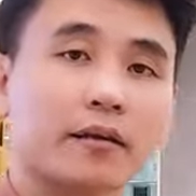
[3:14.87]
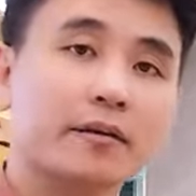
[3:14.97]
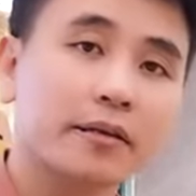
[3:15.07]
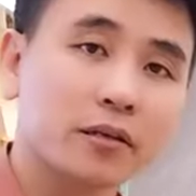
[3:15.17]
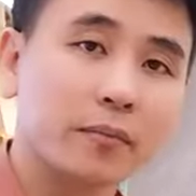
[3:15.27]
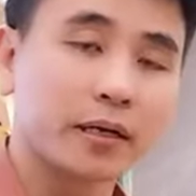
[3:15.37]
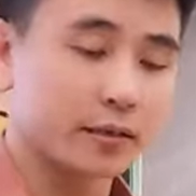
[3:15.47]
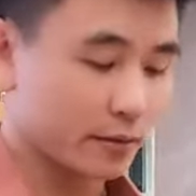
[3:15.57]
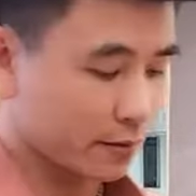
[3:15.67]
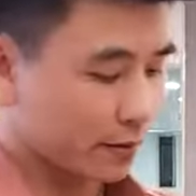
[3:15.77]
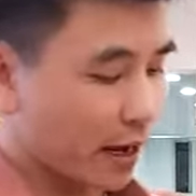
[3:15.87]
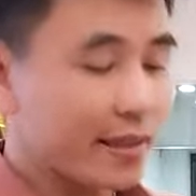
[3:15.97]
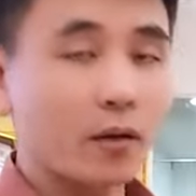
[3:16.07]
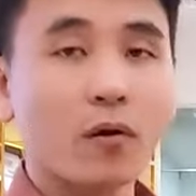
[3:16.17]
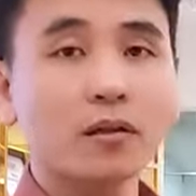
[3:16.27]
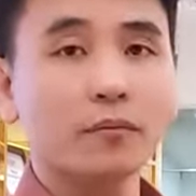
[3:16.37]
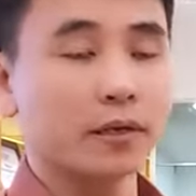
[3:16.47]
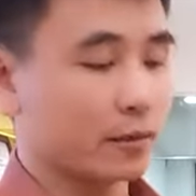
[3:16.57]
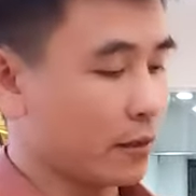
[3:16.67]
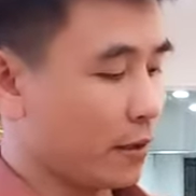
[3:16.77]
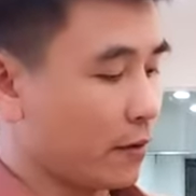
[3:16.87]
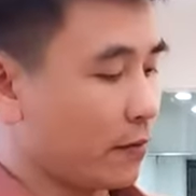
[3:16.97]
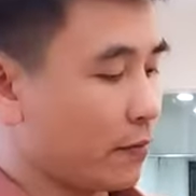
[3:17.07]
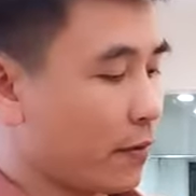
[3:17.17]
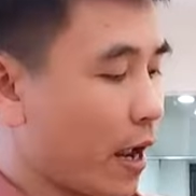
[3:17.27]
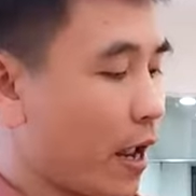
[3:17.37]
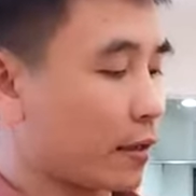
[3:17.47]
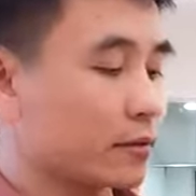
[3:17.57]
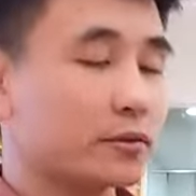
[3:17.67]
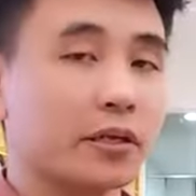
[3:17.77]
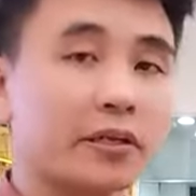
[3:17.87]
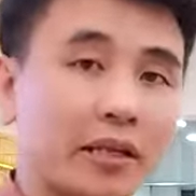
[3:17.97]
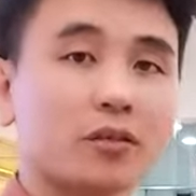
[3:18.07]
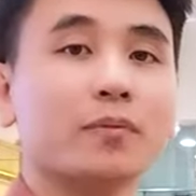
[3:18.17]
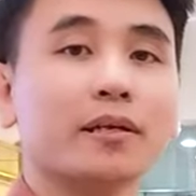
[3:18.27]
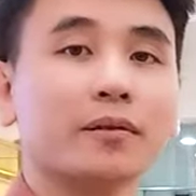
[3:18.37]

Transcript: riêng cho mình cá nhân hóa cho mình và chỉ dành cho mình